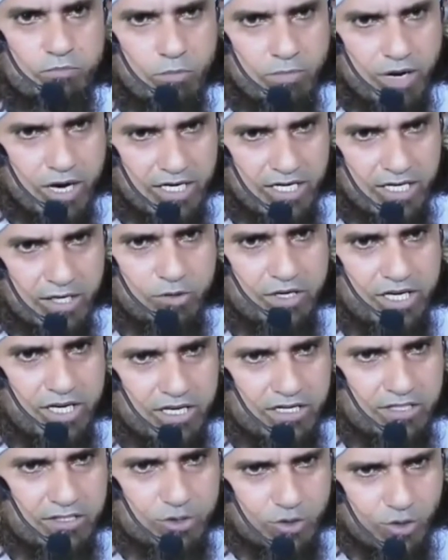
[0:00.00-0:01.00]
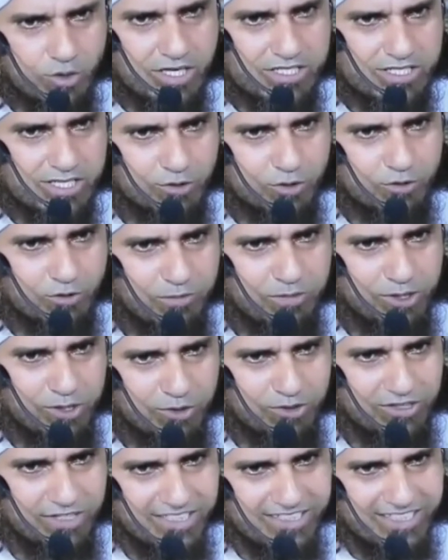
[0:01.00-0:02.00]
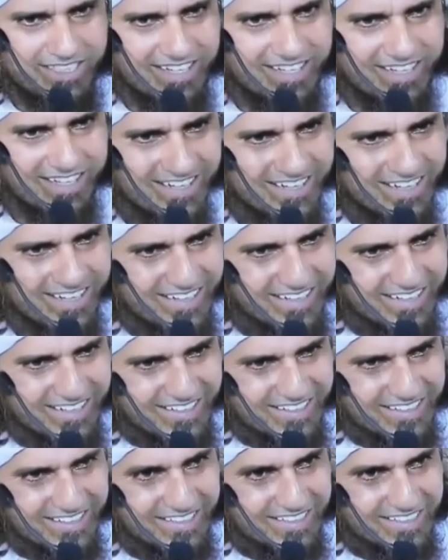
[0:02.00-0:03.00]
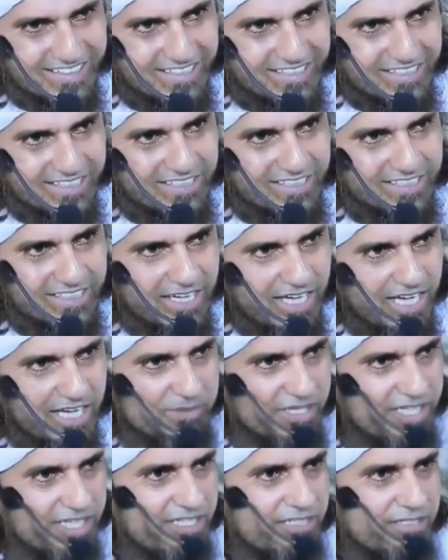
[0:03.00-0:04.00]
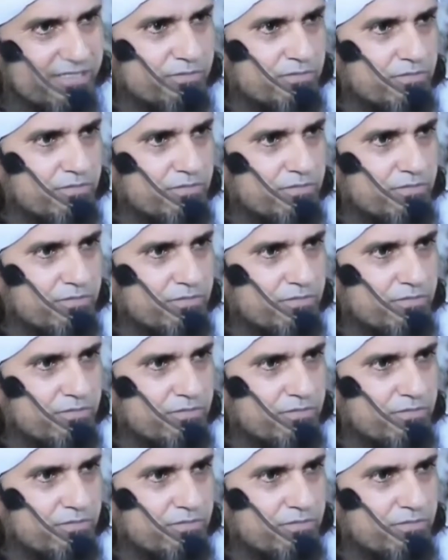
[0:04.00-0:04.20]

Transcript: मुमानी हुई छोड़ा सा तो वो भी दूध देती है है भाई